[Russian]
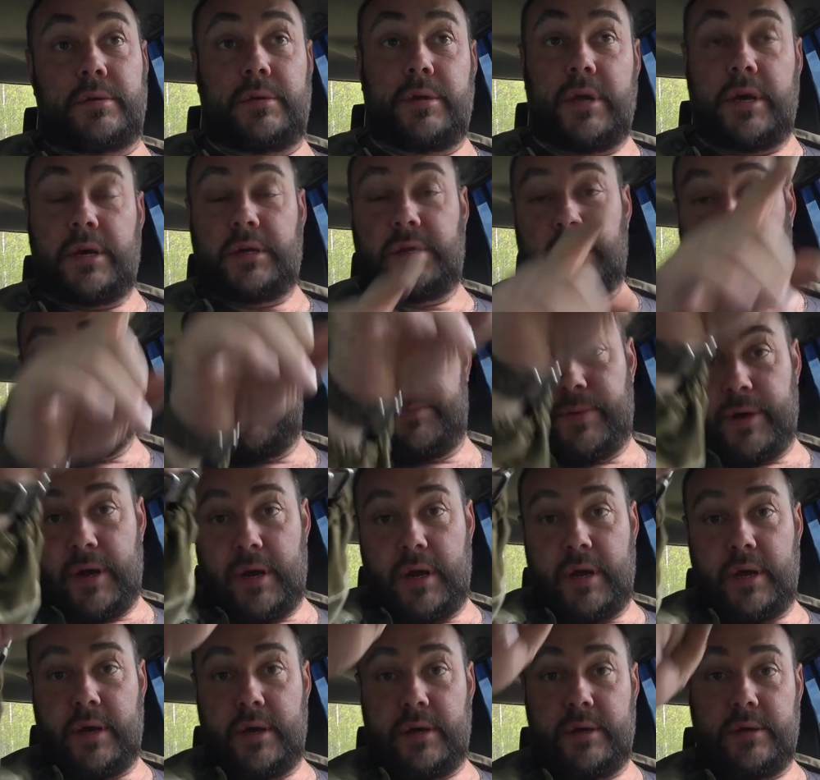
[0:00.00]
Некоторые
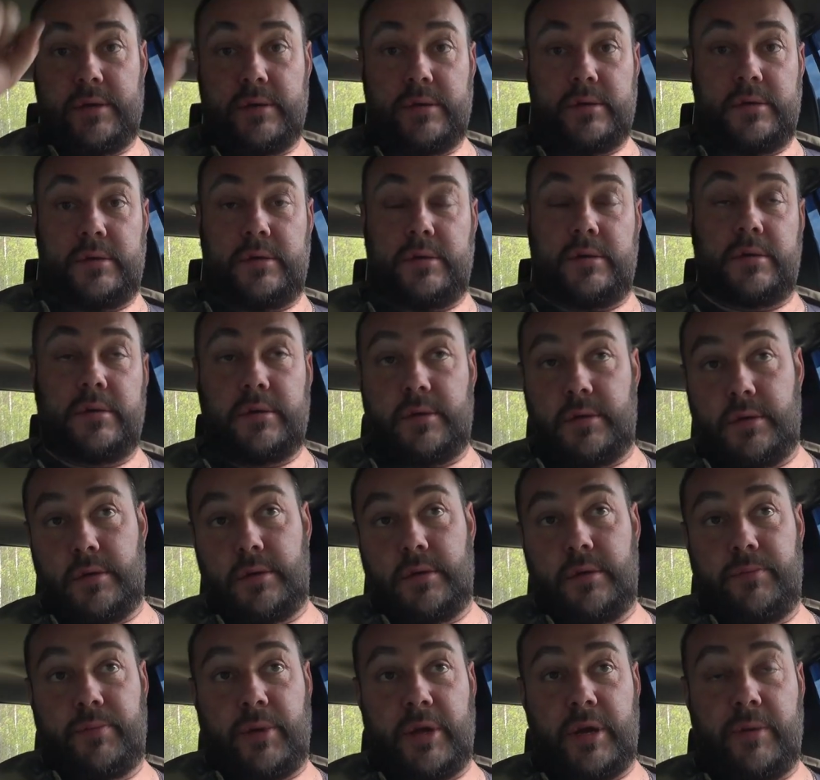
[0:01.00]
поля
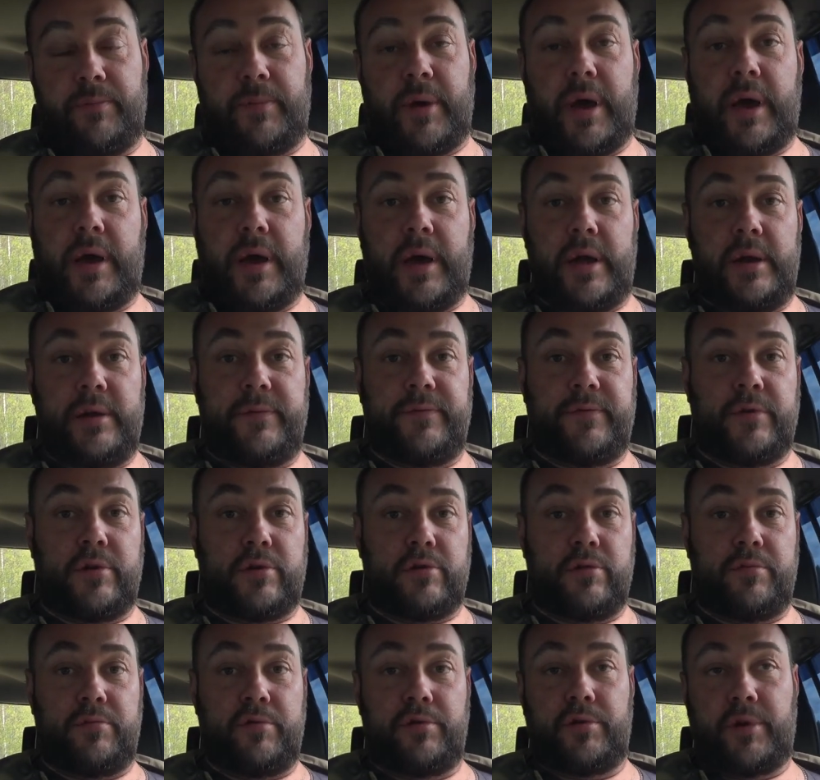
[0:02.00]
перепахали в
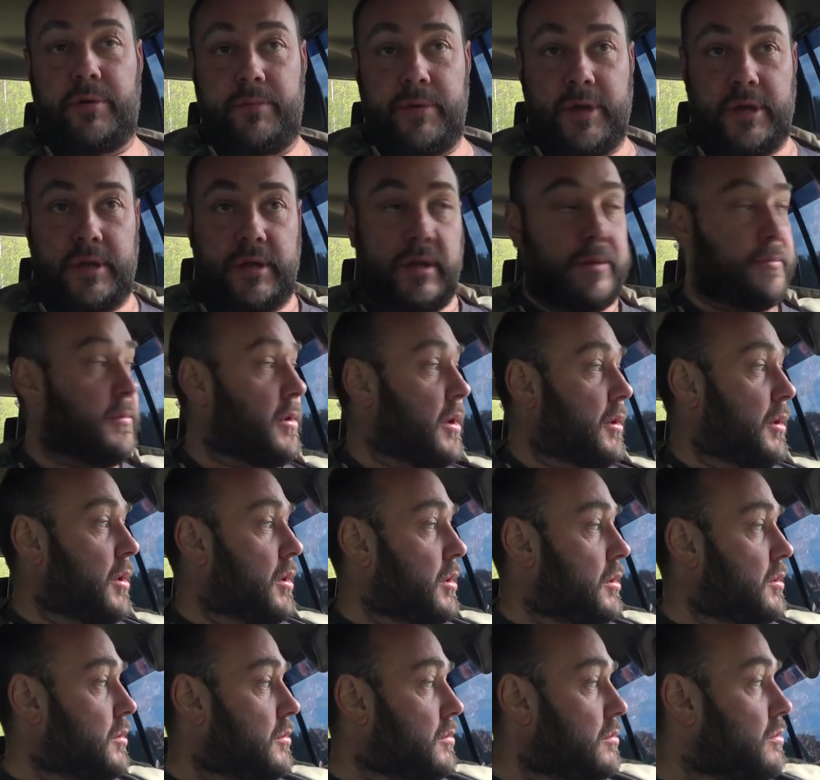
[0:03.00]
грубую. Ребят там
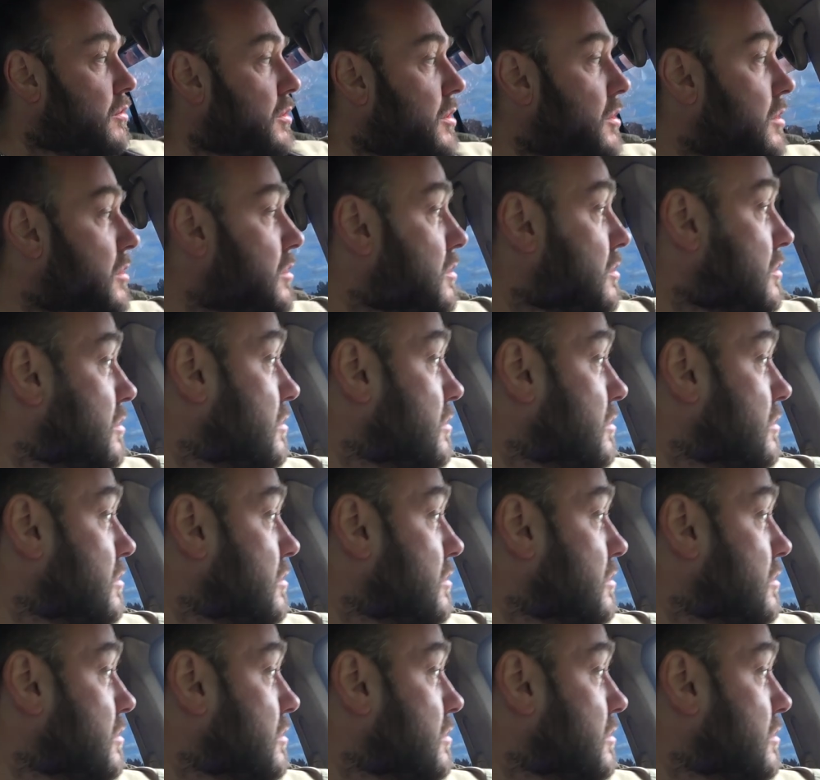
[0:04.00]
какие-то ходят.